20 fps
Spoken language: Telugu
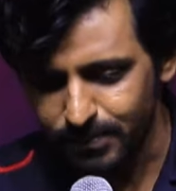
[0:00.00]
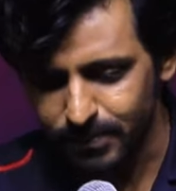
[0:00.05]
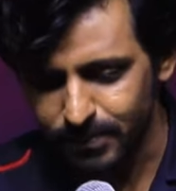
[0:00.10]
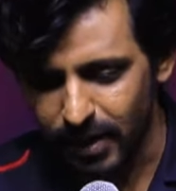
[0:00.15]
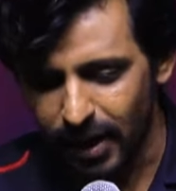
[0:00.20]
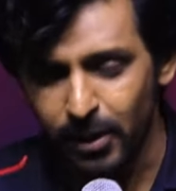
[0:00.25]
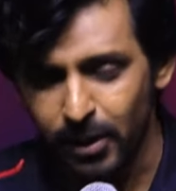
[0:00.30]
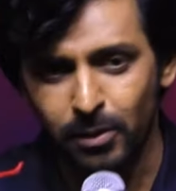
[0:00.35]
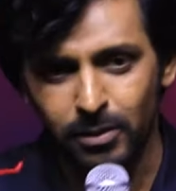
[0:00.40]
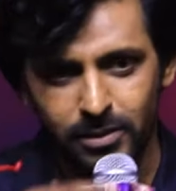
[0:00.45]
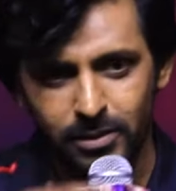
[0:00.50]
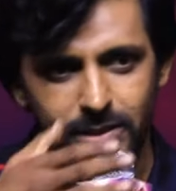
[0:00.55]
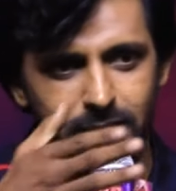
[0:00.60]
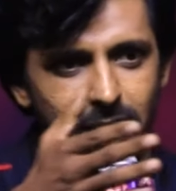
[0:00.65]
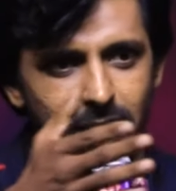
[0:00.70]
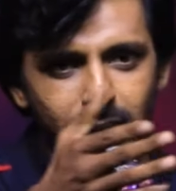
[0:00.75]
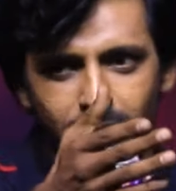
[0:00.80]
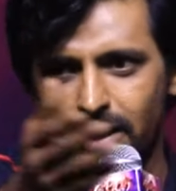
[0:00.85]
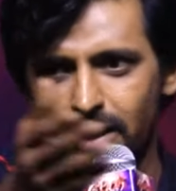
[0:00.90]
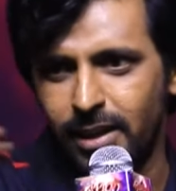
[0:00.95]
ఐ నో
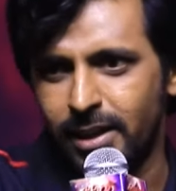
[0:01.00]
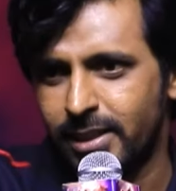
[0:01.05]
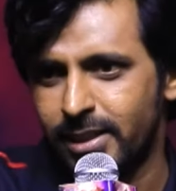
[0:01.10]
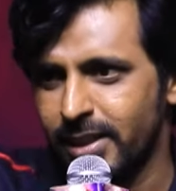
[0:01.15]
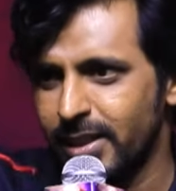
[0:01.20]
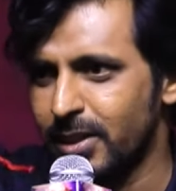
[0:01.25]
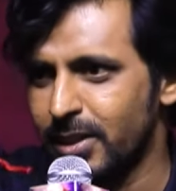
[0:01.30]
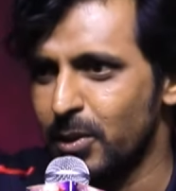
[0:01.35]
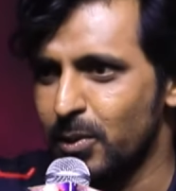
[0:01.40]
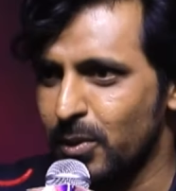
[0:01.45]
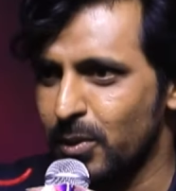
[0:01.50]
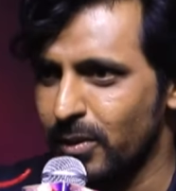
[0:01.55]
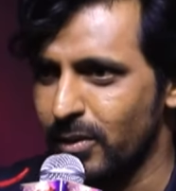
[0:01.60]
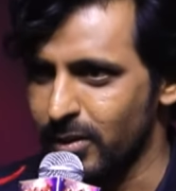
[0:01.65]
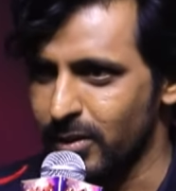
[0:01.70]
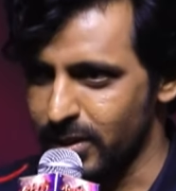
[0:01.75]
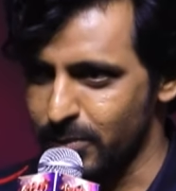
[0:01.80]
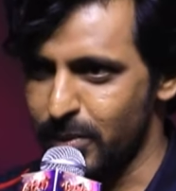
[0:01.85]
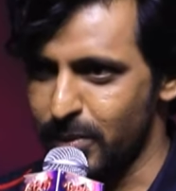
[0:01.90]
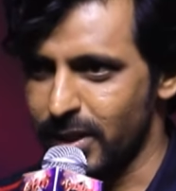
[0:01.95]
చాలా లేట్ అయింది ఇక్కడ ఉన్న
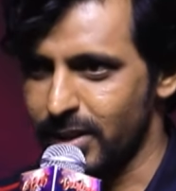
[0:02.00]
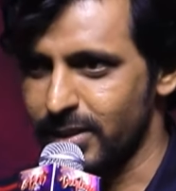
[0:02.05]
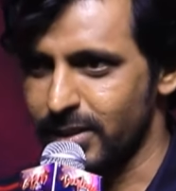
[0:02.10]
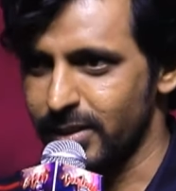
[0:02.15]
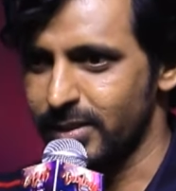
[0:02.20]
వాళ్ళకి బట్